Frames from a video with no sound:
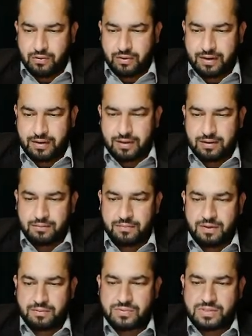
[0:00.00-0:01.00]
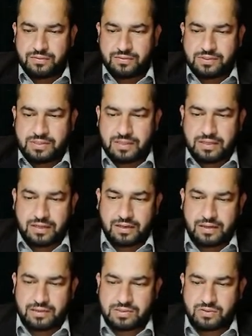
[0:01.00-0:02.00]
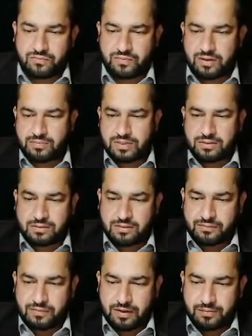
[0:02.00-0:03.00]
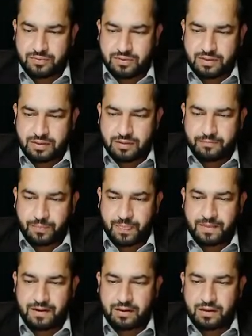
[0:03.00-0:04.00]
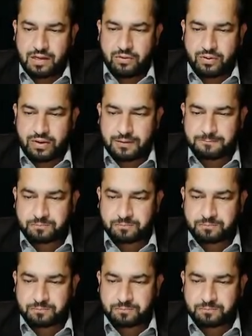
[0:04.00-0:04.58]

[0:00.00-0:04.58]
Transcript: ओके अब हम सेवन से करेंगे सेवन फाइव ज़ार 35 ठीक है थ्री कैरे हो गया